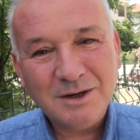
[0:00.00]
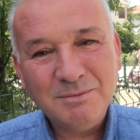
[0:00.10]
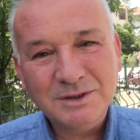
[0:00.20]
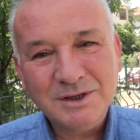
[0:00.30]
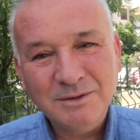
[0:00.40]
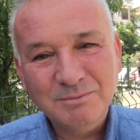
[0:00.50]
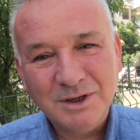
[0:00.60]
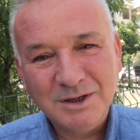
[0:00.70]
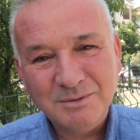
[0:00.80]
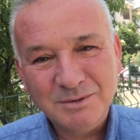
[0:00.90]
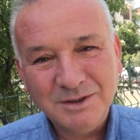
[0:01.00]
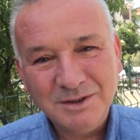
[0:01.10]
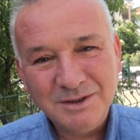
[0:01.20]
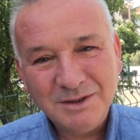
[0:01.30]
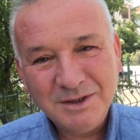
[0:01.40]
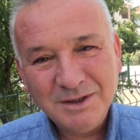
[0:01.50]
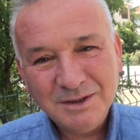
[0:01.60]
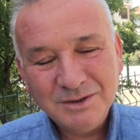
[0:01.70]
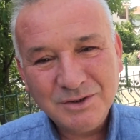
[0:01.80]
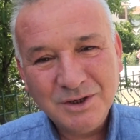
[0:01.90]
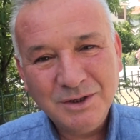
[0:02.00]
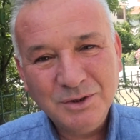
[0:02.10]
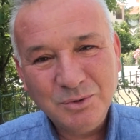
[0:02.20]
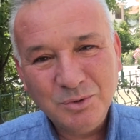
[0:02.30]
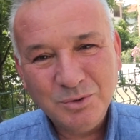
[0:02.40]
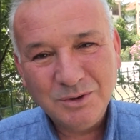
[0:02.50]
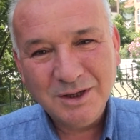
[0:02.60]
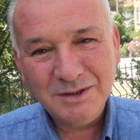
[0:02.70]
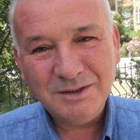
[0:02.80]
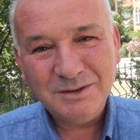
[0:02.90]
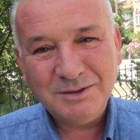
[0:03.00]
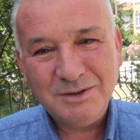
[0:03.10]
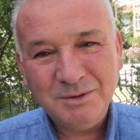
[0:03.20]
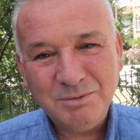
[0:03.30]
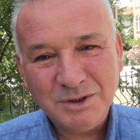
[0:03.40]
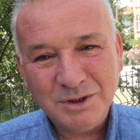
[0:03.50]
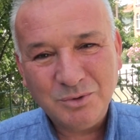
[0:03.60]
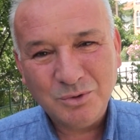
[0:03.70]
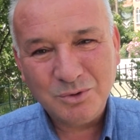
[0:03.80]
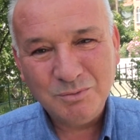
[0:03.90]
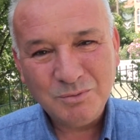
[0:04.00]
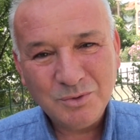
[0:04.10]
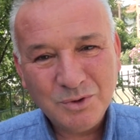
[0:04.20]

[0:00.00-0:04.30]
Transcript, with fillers: Ramazan bayramını cani gönülden tebrik ediyorum.